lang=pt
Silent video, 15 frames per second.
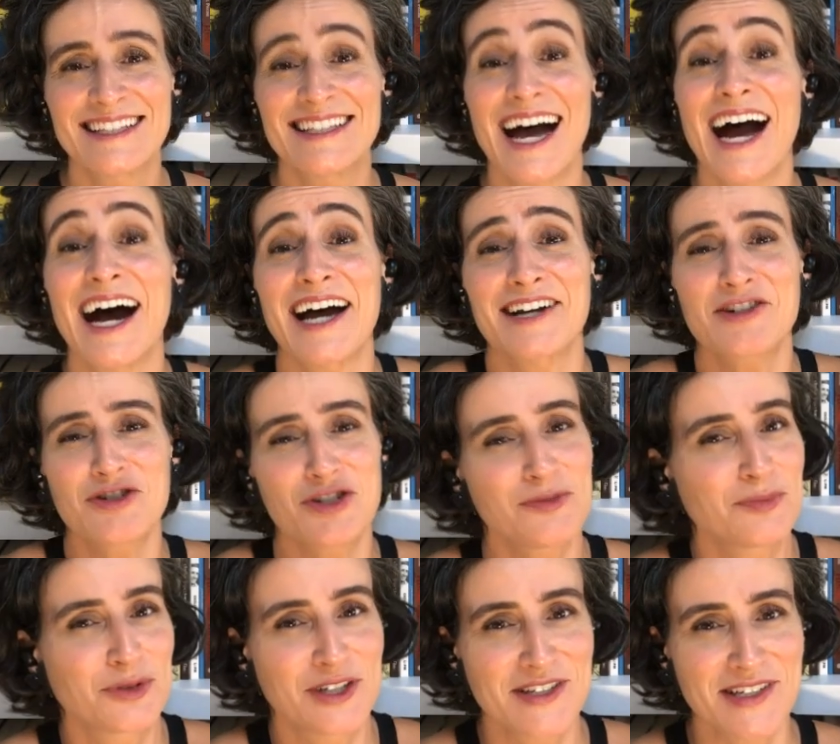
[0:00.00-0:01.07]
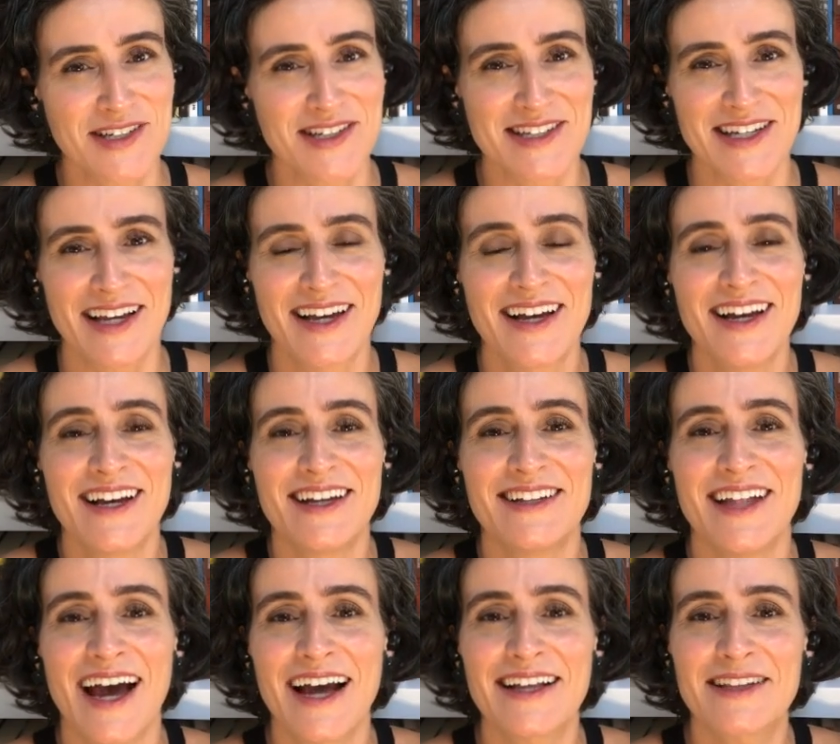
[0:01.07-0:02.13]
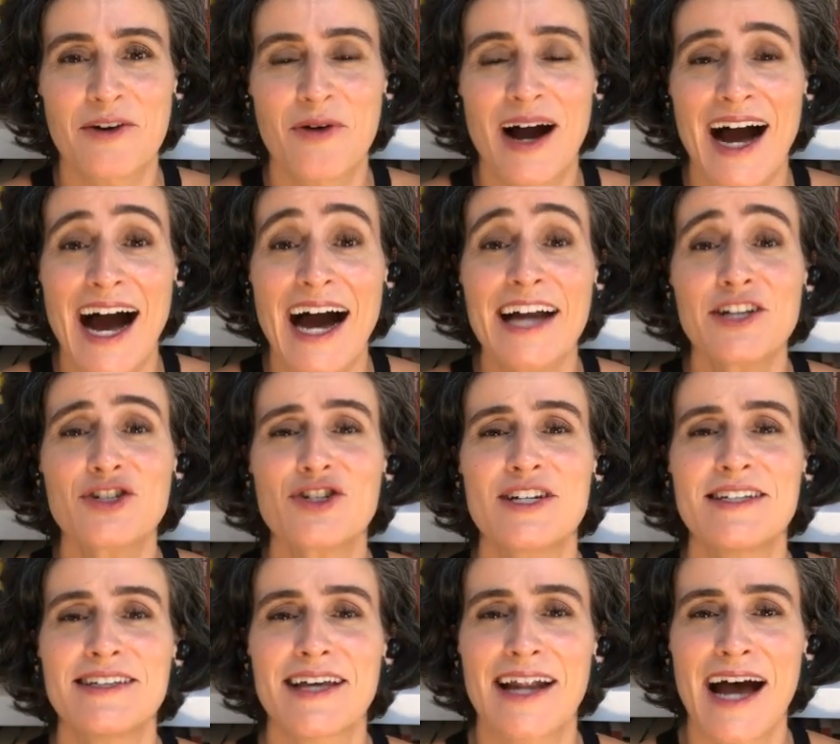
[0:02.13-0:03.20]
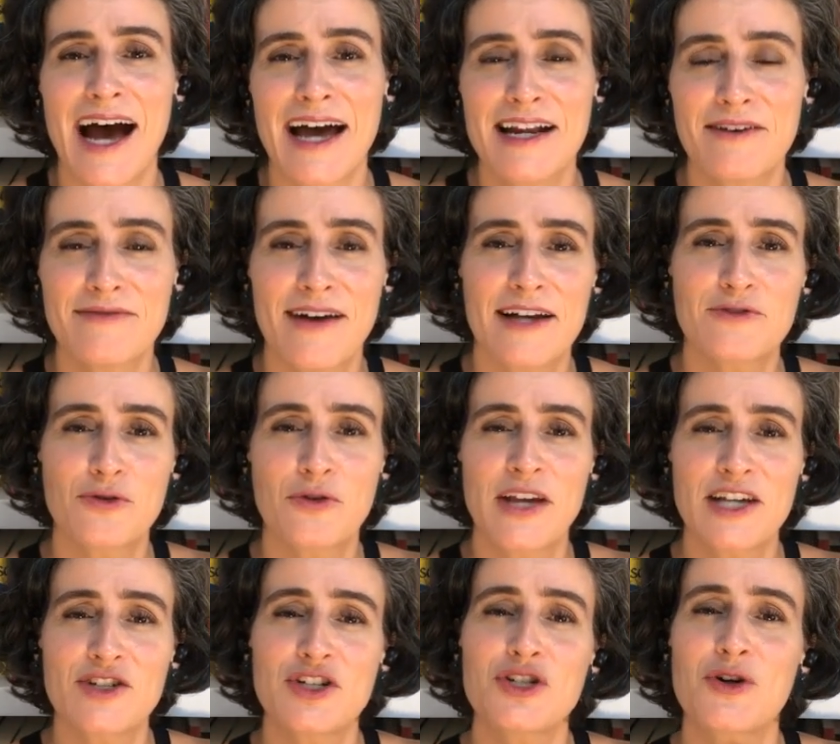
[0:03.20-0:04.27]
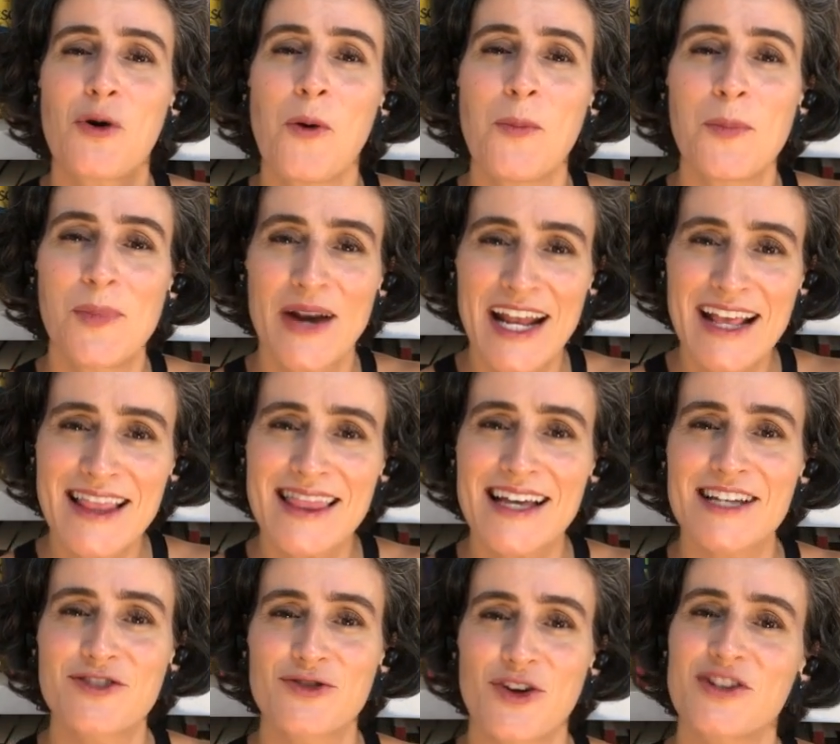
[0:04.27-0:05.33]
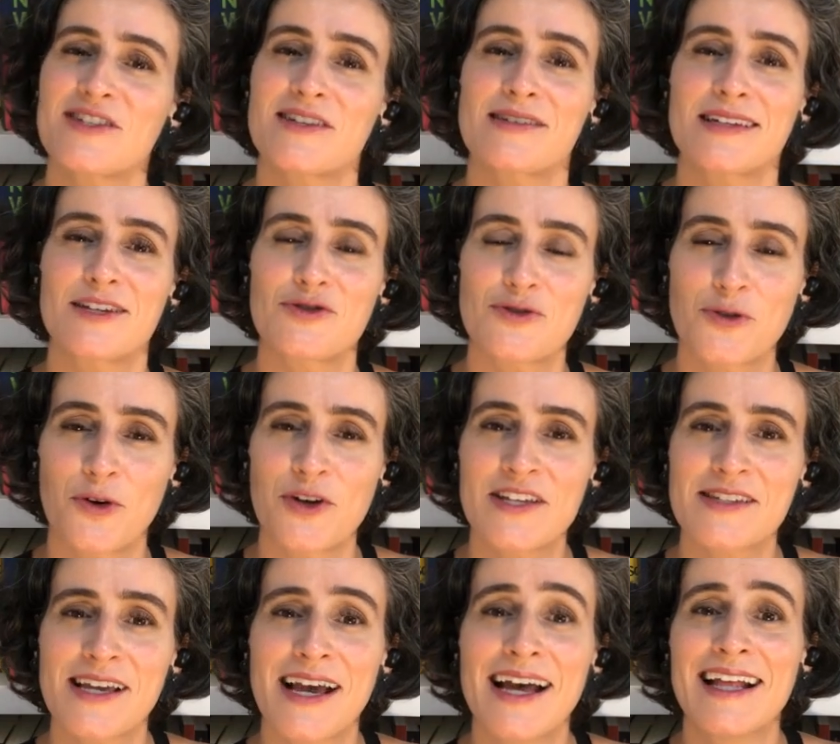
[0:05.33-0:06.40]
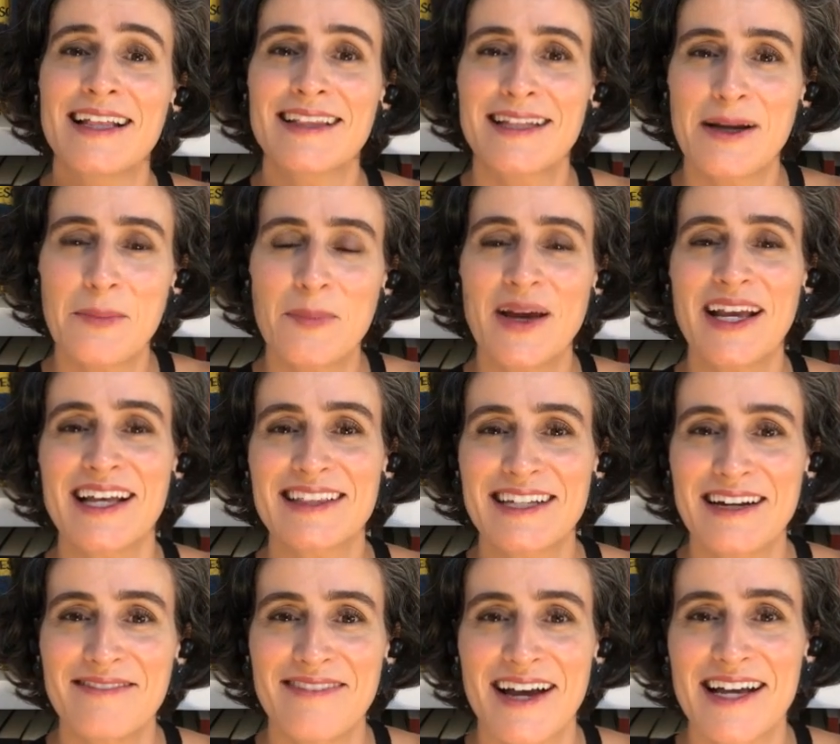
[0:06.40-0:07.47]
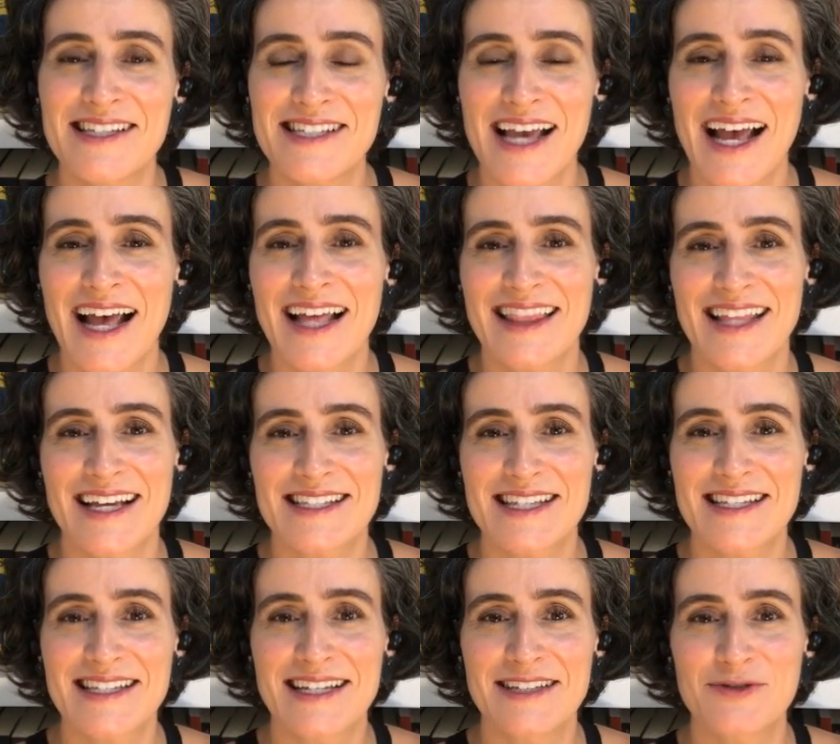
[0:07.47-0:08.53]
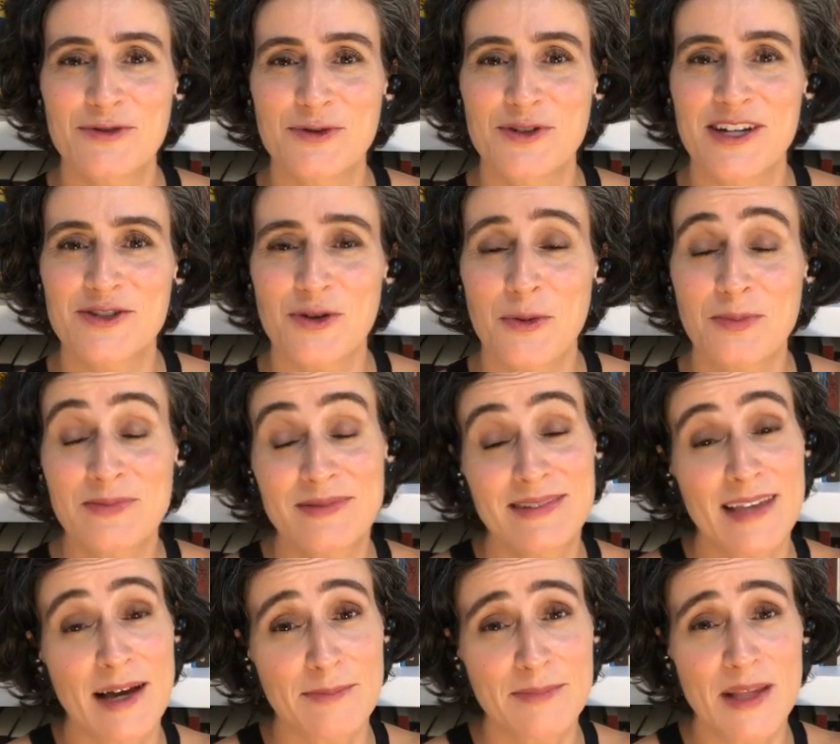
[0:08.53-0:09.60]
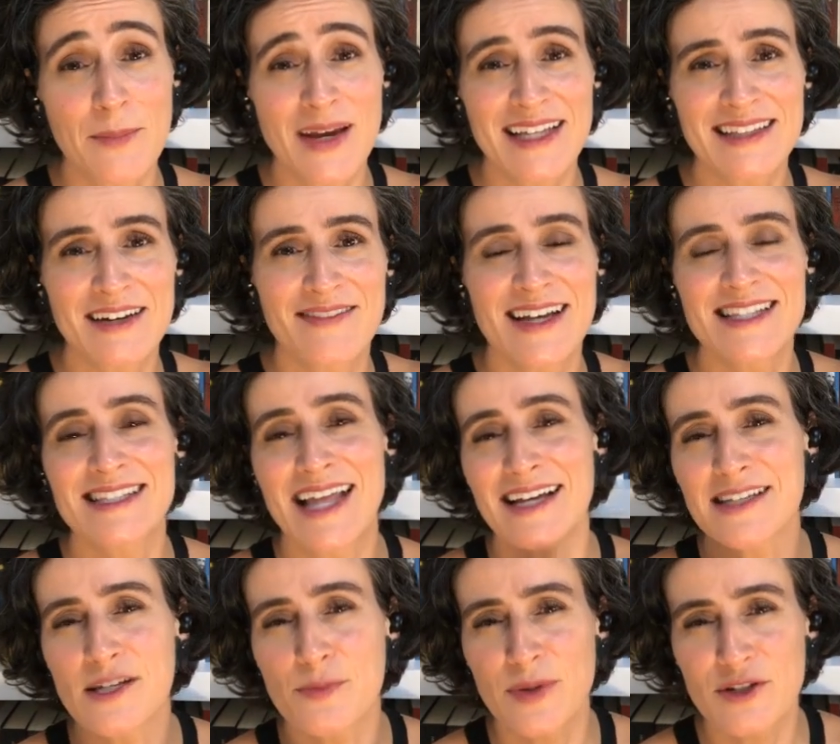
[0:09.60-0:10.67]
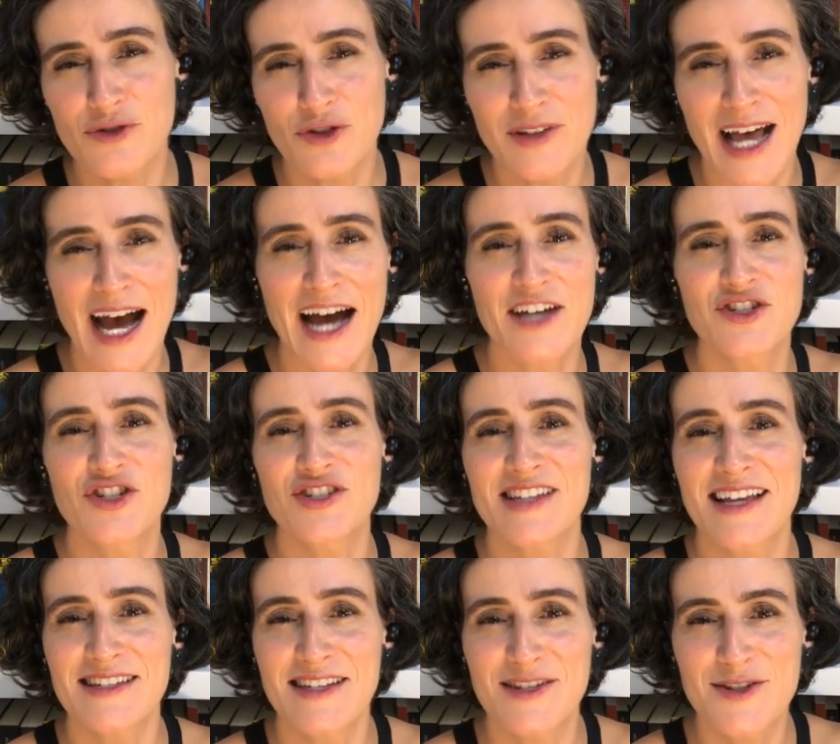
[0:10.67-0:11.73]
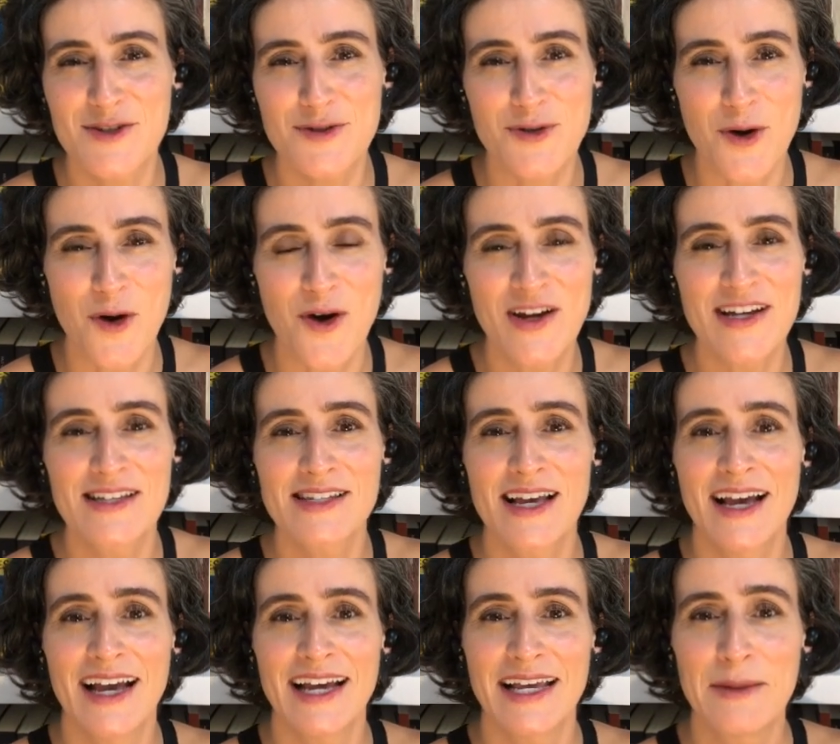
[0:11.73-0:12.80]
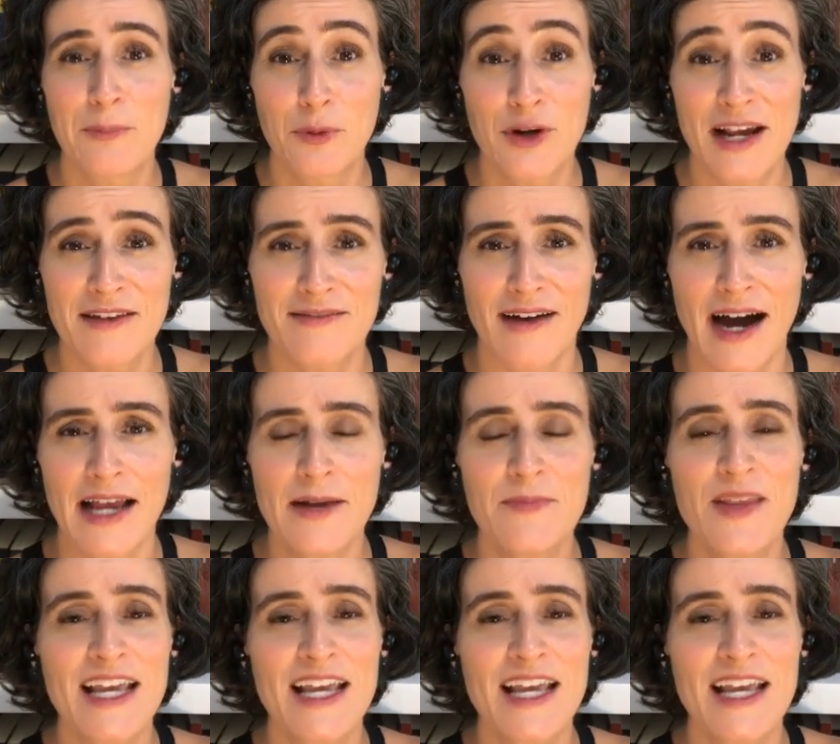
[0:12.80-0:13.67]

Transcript: da arte, por assim dizer. Né? Então, a arte literária faz com que a gente compreenda as nossas questões também através dessas leituras, ou também através dessas personagens, dessas histórias e por aí vai.